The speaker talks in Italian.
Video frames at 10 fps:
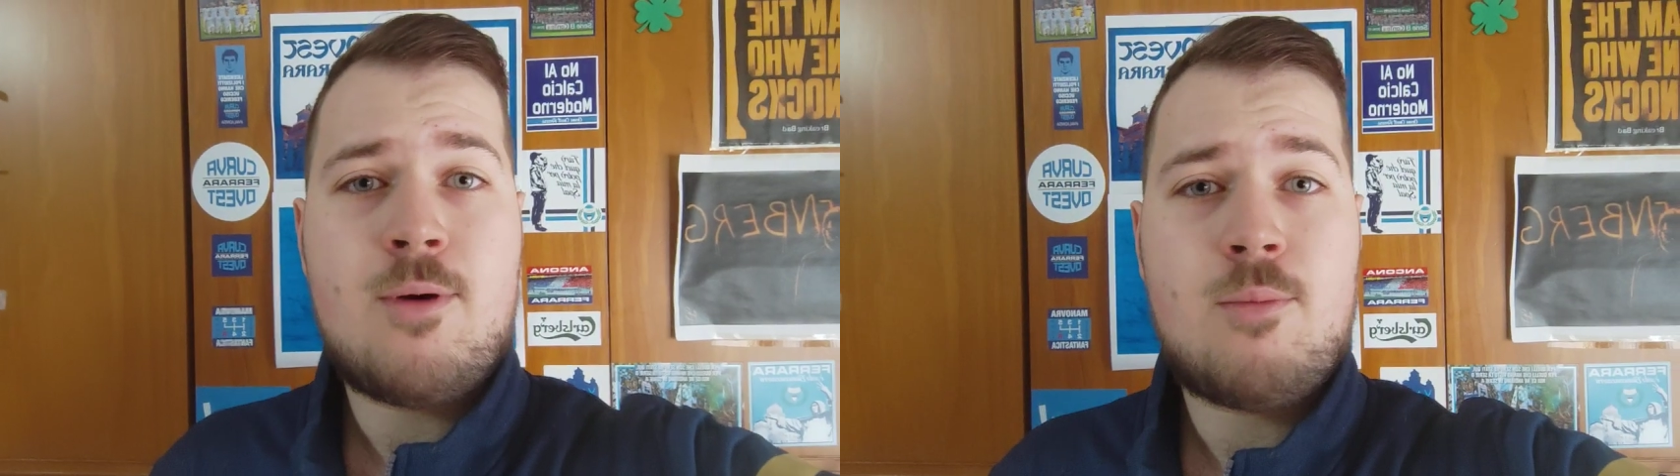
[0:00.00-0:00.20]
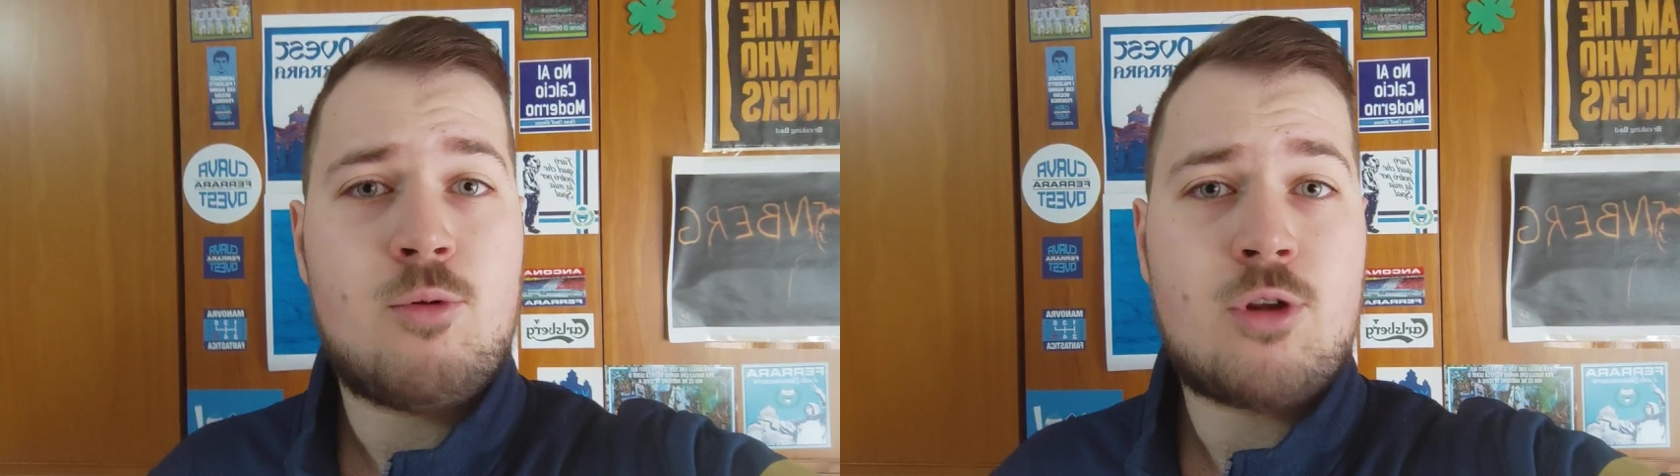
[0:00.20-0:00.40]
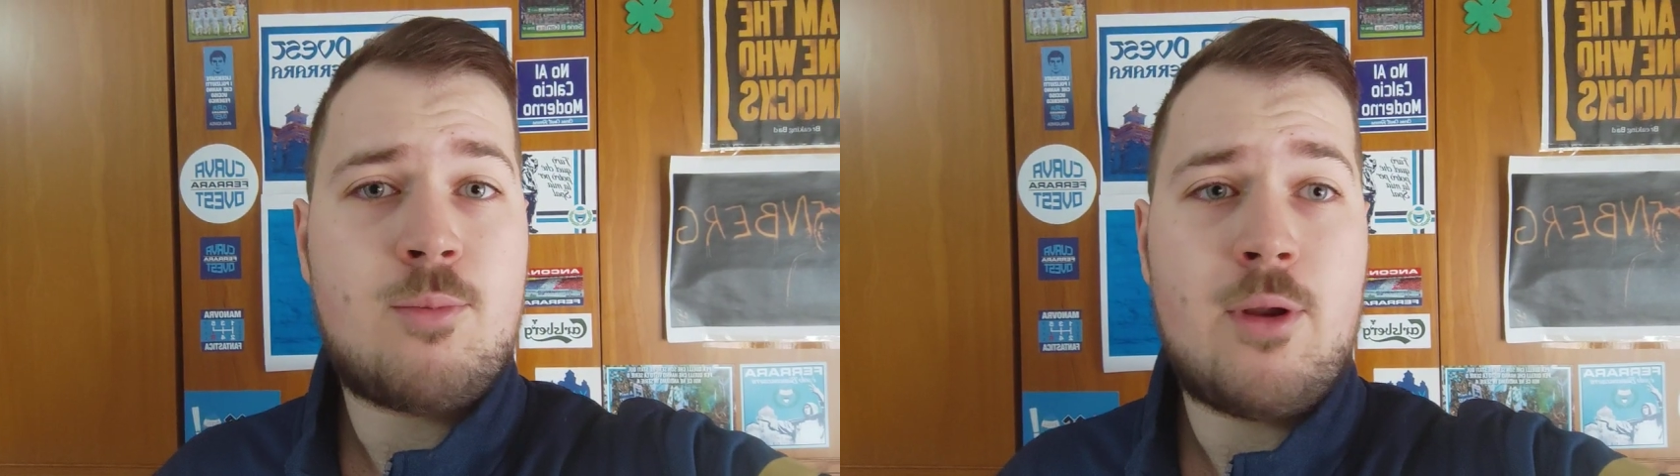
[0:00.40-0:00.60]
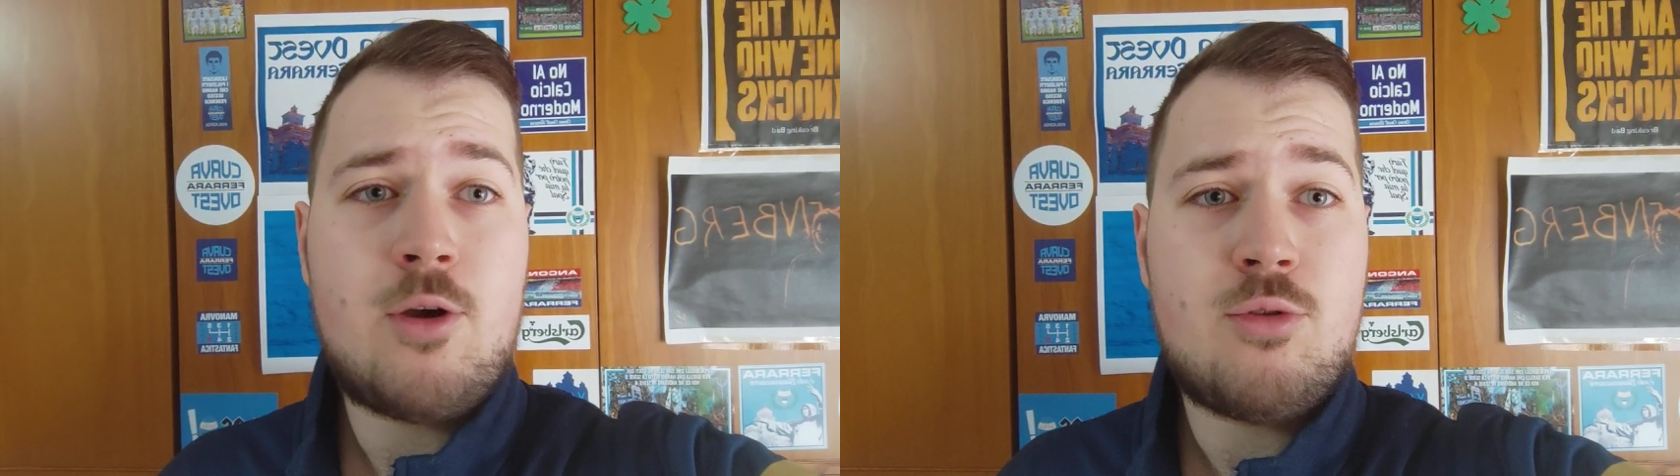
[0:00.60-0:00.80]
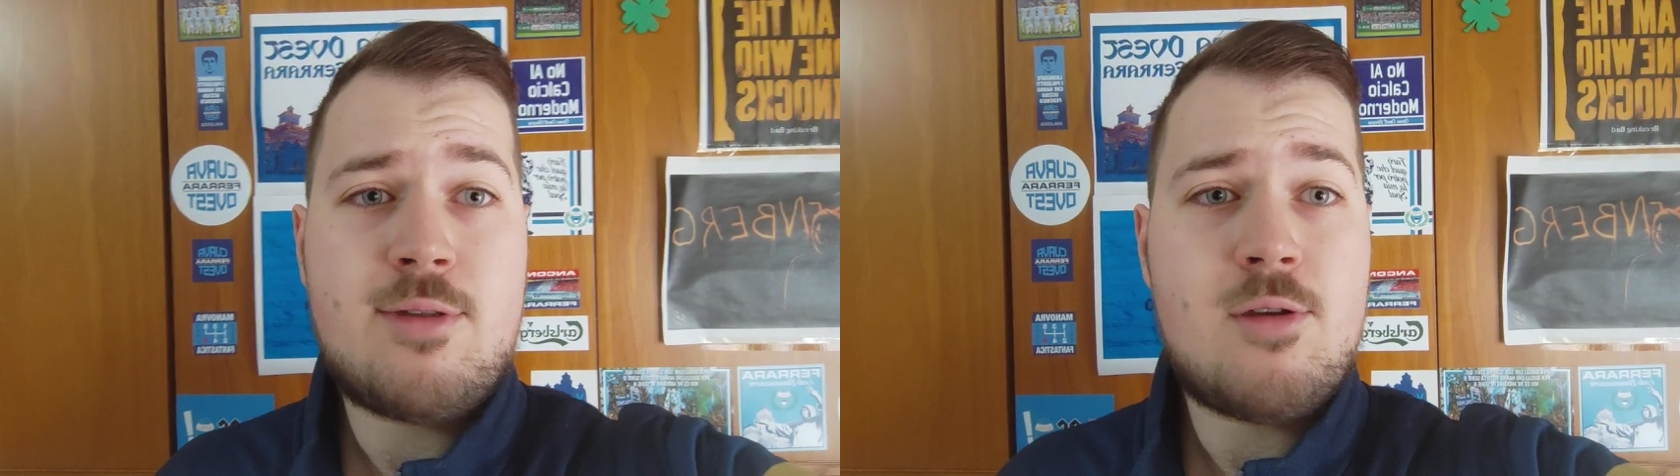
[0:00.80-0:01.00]
però purtroppo le
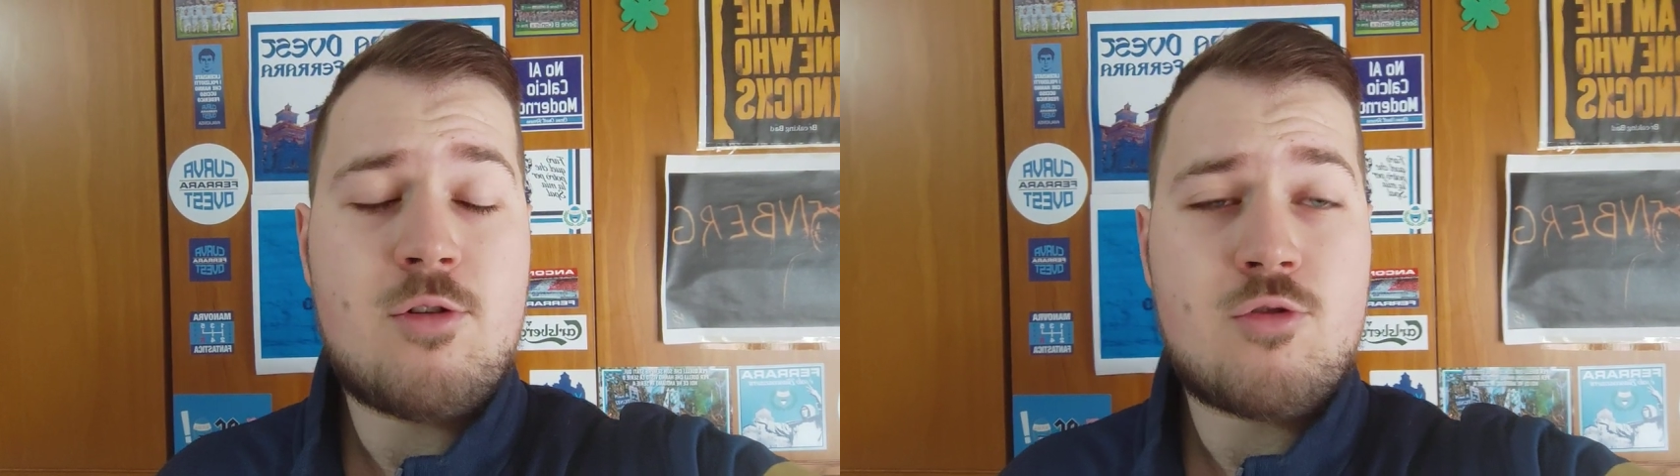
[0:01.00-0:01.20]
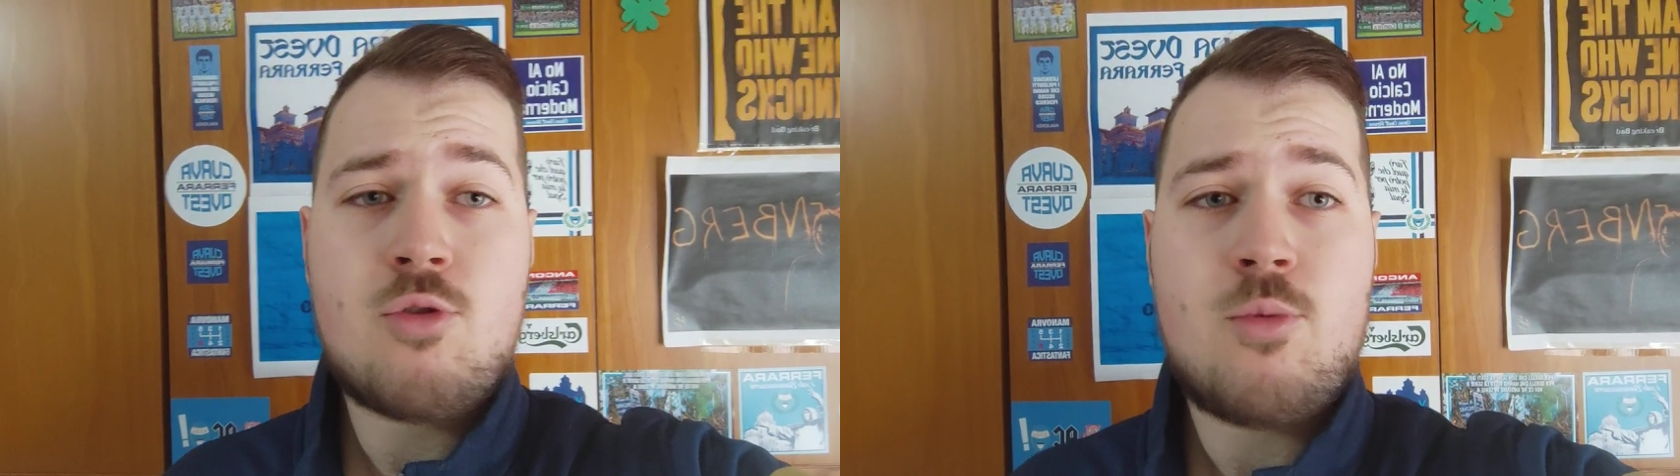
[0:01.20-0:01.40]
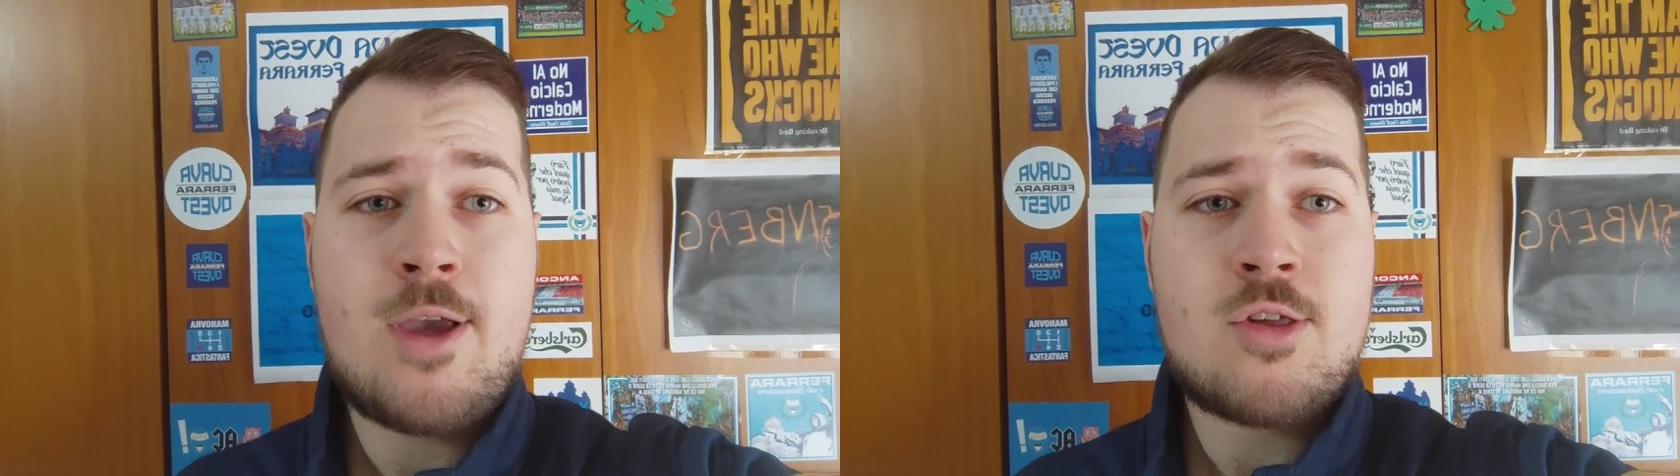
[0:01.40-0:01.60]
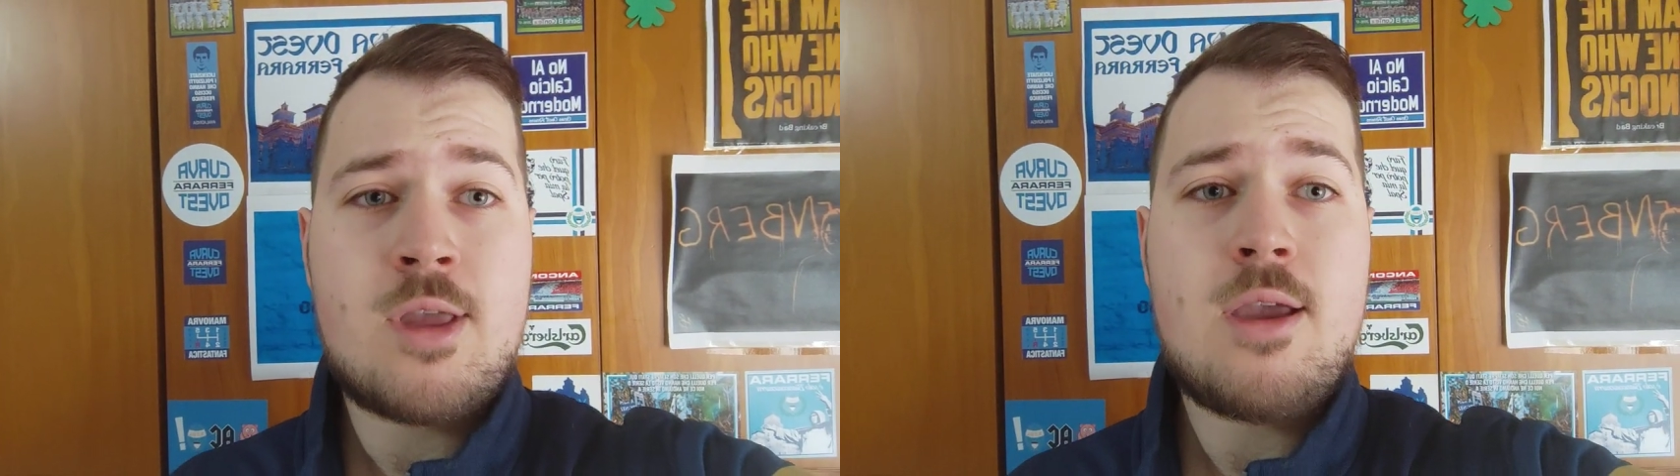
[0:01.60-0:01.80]
condizioni sono queste.